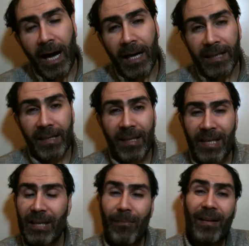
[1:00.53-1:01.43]
ahirete
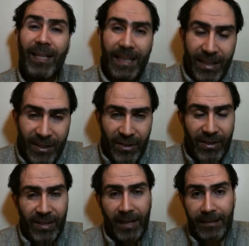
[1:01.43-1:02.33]
imanla
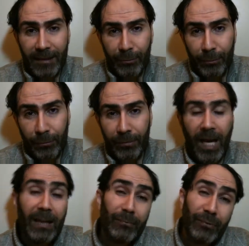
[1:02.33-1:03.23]
ilişkisini anlatıyordu.
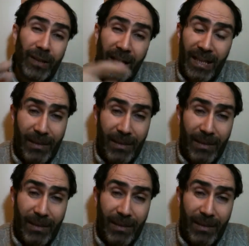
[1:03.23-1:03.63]
Yani bunlara